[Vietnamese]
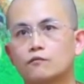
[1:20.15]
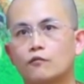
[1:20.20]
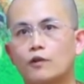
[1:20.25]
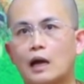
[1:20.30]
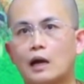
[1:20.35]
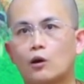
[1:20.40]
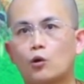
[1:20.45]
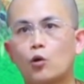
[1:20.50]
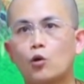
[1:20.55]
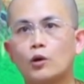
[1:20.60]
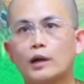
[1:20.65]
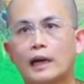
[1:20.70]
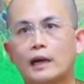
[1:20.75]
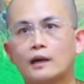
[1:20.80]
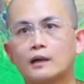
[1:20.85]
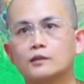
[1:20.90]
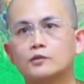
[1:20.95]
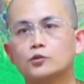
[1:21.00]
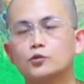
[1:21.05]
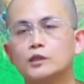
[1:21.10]
và cố
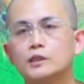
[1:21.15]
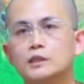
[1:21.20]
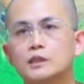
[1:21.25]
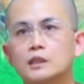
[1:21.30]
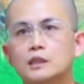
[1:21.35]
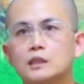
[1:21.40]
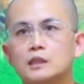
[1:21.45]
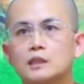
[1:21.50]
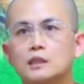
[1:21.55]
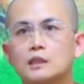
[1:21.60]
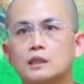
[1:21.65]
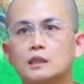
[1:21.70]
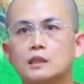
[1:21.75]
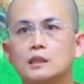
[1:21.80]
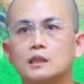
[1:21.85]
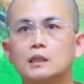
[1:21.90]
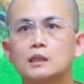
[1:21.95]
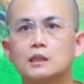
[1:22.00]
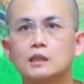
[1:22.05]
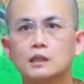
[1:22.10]
gắng duy trì
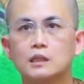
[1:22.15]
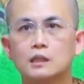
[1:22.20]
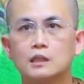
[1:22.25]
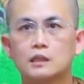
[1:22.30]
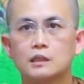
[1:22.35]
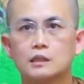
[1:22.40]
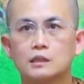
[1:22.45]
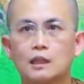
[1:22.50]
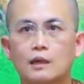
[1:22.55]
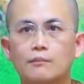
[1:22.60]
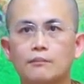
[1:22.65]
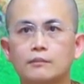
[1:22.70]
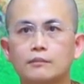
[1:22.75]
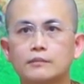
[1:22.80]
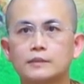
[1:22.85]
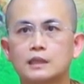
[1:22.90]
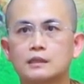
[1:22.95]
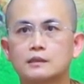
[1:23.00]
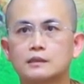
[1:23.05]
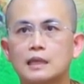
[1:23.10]
cái
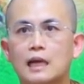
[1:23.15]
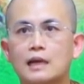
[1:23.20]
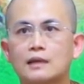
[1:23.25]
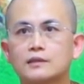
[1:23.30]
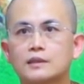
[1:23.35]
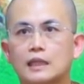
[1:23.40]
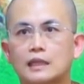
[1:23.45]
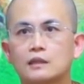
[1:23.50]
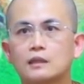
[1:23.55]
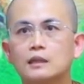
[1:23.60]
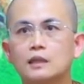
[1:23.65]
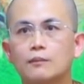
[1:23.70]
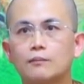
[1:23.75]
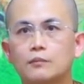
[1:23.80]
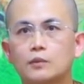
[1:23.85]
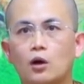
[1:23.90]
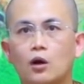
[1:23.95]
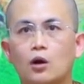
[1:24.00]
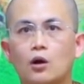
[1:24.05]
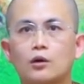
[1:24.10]
tâm tỉnh giác chánh niệm
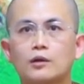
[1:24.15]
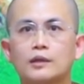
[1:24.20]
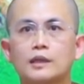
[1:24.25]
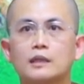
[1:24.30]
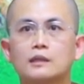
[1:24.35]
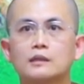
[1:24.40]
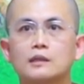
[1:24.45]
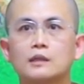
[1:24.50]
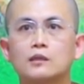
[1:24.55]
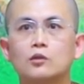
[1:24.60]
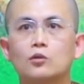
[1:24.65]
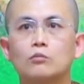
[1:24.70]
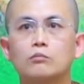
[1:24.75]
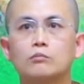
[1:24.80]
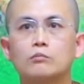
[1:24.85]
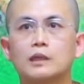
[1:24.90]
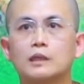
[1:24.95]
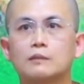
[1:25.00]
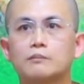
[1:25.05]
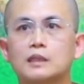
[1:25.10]
đó đến cái
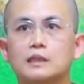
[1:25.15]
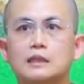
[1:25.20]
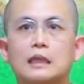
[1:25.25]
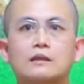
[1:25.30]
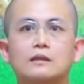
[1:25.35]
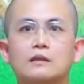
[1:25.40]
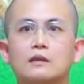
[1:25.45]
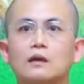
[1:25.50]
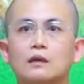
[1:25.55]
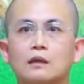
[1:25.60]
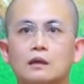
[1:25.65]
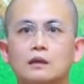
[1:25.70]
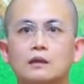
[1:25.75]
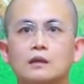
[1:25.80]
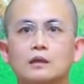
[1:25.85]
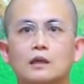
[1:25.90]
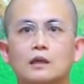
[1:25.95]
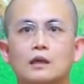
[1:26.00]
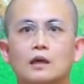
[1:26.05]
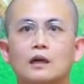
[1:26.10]
lúc mà mình tắt thở
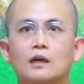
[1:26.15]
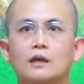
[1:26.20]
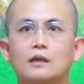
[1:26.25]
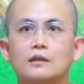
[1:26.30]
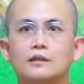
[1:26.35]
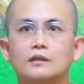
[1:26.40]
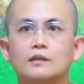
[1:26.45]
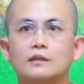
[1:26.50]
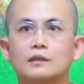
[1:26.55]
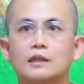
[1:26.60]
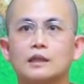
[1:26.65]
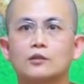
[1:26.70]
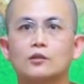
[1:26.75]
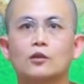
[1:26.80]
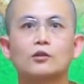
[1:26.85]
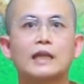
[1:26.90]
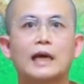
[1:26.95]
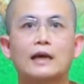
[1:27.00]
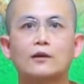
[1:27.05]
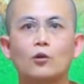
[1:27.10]
à, đừng để
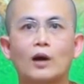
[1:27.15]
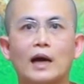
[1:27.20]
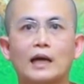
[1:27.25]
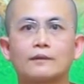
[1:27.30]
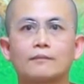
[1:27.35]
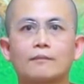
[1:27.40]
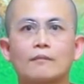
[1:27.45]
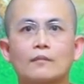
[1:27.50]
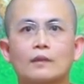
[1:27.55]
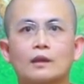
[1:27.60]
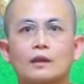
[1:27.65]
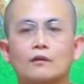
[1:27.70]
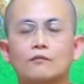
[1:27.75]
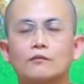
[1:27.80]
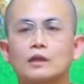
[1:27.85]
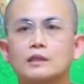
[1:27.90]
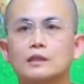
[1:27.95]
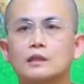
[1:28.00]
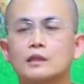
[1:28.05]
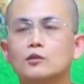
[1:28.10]
nó tán loạn
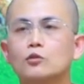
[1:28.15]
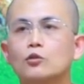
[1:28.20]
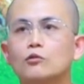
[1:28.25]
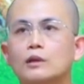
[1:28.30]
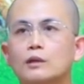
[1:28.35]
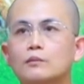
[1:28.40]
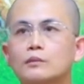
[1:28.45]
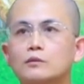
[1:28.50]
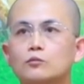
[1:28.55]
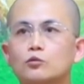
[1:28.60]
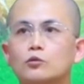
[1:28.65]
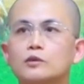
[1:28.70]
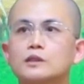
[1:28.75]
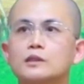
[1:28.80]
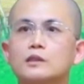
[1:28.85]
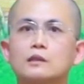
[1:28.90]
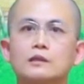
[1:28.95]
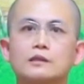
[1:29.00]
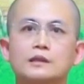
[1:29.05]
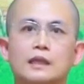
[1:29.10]
vậy thì cái lúc đấy mình muốn
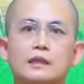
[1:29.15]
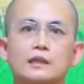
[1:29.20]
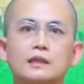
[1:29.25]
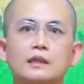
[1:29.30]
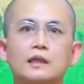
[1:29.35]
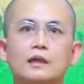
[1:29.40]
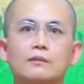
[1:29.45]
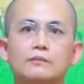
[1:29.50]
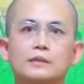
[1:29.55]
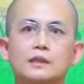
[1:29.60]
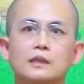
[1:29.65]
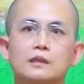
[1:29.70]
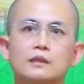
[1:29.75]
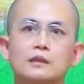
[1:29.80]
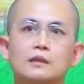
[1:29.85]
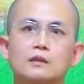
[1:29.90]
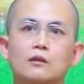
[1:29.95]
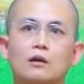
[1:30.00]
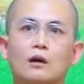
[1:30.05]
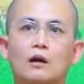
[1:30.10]
giữ được chánh niệm thì
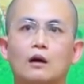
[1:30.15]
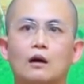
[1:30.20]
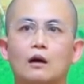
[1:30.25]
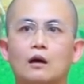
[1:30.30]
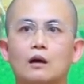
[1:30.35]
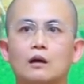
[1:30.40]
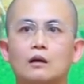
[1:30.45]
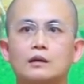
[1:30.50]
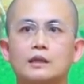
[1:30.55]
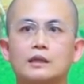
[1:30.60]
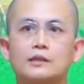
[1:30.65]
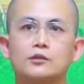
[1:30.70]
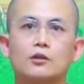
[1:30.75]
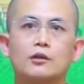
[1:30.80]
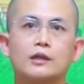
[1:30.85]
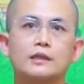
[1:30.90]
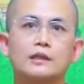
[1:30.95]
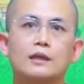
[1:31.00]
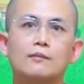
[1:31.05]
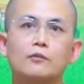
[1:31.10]
đừng có để
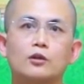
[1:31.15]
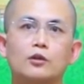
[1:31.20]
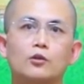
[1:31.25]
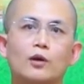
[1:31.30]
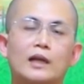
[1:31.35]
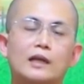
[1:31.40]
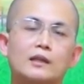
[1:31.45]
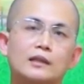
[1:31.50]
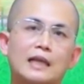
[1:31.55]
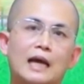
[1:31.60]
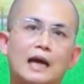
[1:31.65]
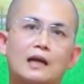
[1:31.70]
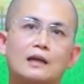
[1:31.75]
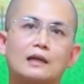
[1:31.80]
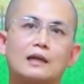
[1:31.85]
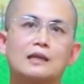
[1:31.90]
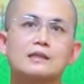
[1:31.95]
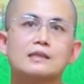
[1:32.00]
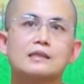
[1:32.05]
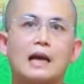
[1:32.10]
cho cái tâm nó loạn tạ
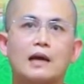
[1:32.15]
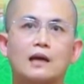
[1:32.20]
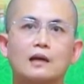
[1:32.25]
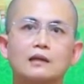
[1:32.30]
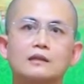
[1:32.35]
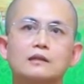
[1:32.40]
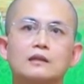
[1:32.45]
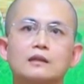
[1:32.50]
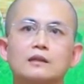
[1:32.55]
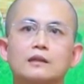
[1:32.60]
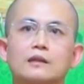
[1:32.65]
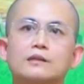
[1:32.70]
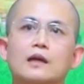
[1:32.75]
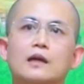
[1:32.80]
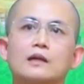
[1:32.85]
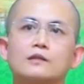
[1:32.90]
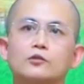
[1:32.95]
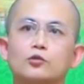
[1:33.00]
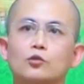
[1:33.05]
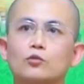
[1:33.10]
năng xăng những người
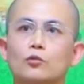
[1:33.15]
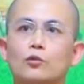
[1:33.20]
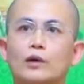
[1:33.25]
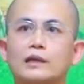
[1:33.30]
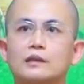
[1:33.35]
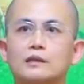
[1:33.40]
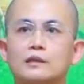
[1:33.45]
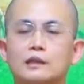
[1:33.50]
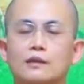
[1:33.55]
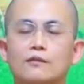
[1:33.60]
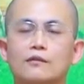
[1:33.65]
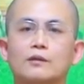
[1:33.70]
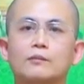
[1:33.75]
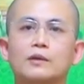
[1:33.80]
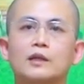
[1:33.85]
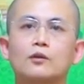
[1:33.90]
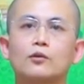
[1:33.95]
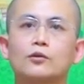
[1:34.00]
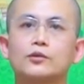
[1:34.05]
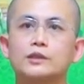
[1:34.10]
thân ở xung quanh người ta phải
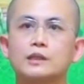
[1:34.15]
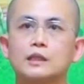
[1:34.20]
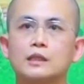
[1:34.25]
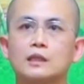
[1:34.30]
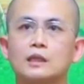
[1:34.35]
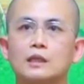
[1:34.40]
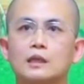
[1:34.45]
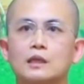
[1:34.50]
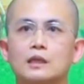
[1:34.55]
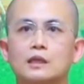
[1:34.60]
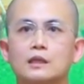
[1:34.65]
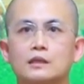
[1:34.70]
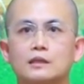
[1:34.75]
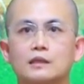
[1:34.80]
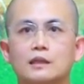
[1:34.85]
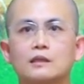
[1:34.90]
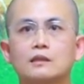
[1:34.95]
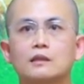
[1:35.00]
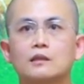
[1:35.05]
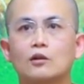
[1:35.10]
biết hộ trì
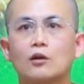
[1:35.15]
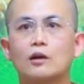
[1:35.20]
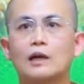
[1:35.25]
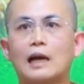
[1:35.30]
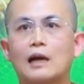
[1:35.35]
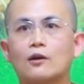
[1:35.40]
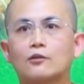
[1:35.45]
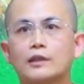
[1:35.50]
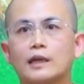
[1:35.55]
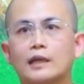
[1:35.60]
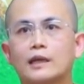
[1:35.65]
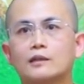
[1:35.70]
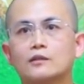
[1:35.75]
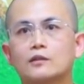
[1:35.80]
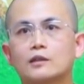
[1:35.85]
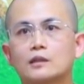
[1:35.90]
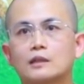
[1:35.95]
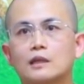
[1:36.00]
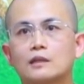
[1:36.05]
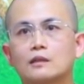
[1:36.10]
người ta đừng có gào thét
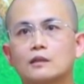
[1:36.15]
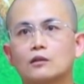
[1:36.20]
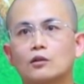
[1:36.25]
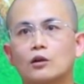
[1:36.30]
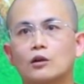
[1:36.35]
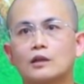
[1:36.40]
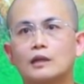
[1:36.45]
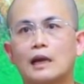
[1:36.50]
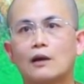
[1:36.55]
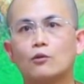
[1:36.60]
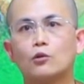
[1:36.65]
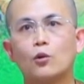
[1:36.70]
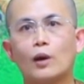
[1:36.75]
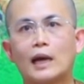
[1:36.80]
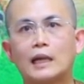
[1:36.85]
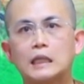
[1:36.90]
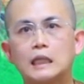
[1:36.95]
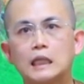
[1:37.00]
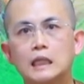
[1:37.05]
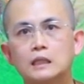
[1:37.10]
người ta đừng có náo
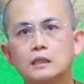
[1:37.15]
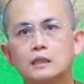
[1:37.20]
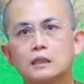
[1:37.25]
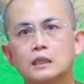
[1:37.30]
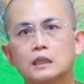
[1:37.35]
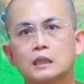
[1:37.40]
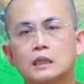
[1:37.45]
loạn lên